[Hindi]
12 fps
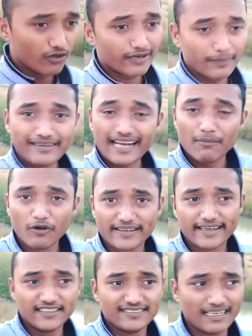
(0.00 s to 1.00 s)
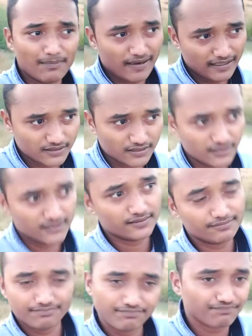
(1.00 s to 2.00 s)
और अभी टाइम हो रहे हैं गाड़ी साढ़े पाँच
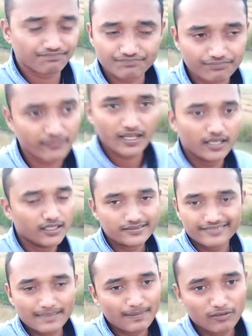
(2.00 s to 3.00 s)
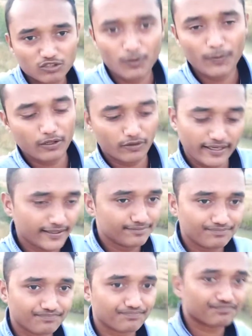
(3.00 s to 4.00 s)
हम्म, साढ़े पाँच तो परफेक्ट हो रहे
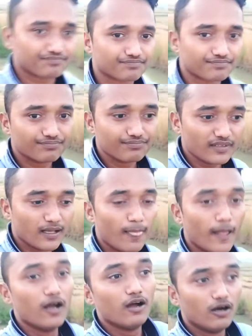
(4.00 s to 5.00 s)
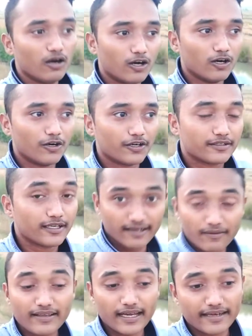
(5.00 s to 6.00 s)
हैं और
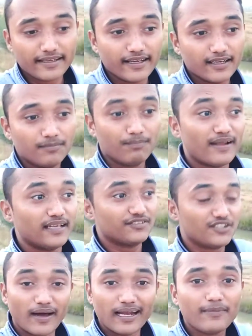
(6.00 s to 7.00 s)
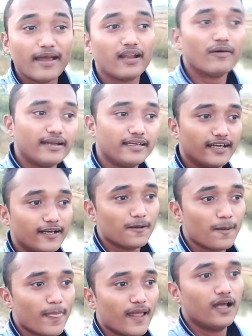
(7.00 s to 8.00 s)
ठंडी भी आ रही है प्लस दिवाली भी आने वाली
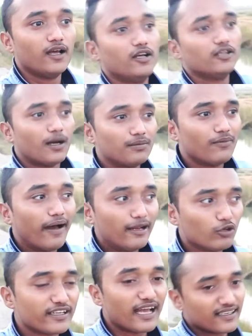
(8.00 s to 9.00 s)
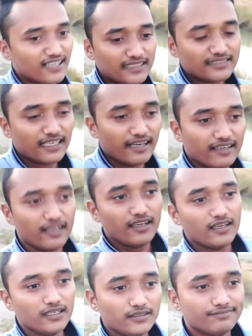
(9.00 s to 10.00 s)
है अब दिवाली को क्या खास
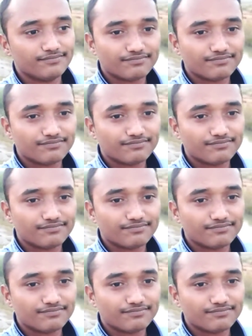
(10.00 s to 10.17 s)
करेंगे